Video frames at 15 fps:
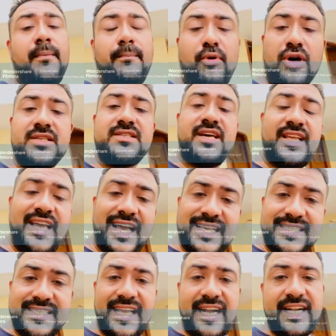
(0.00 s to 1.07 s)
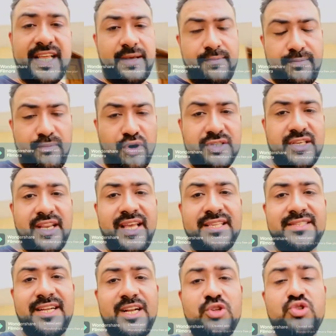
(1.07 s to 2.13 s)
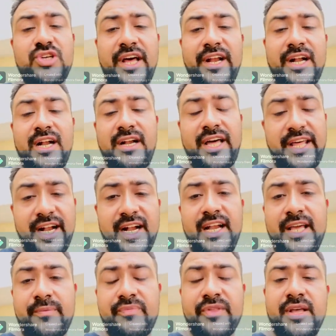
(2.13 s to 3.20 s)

बहुत सारी एनजाइटी बहुत सारी एनजाइटी जो डायरेक्टली